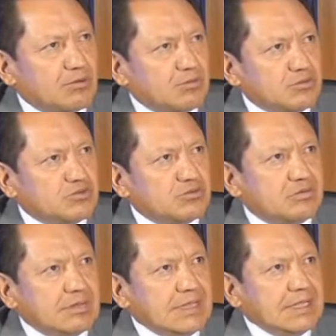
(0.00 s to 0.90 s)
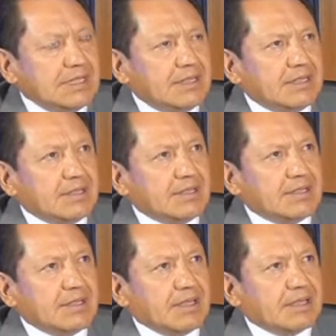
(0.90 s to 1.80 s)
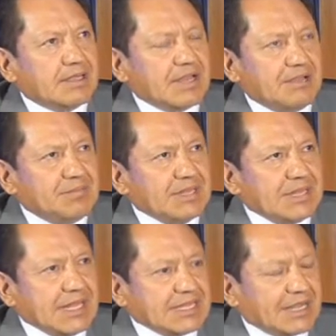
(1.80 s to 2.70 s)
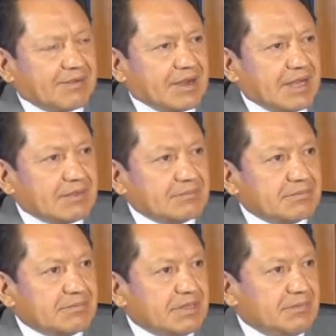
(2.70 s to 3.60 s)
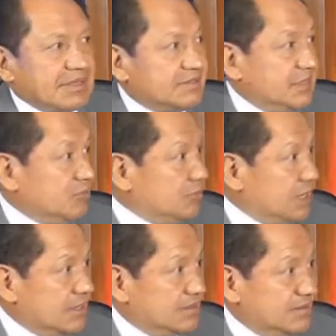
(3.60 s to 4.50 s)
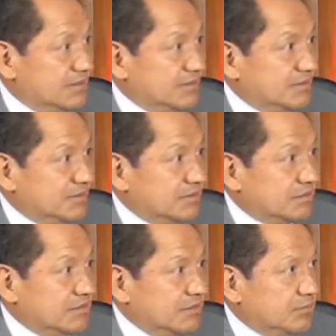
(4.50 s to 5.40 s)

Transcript: mucho. Realmente era trabajar, es más, sin uñas, ¿sí?